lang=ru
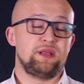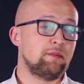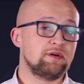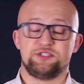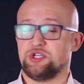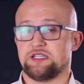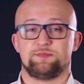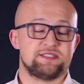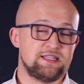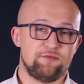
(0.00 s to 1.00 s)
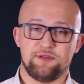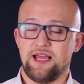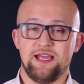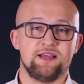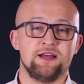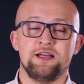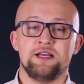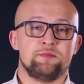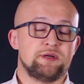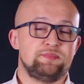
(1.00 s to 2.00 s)
прямо сейчас поставь лайк,
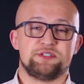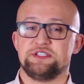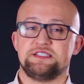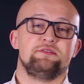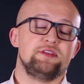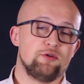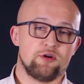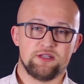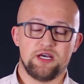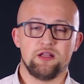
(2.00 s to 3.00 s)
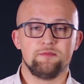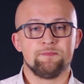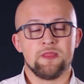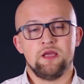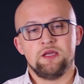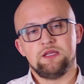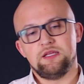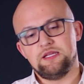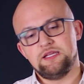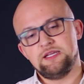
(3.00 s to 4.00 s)
подпишись на видеоканал.
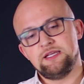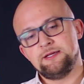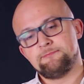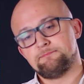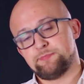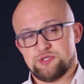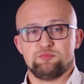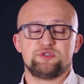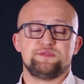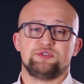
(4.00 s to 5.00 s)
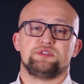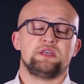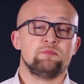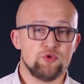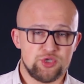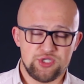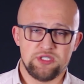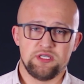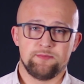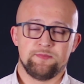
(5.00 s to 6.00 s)
И почему же все-таки
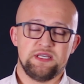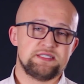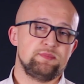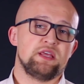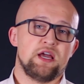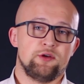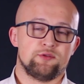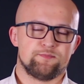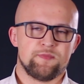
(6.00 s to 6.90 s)
мужчины изменяют?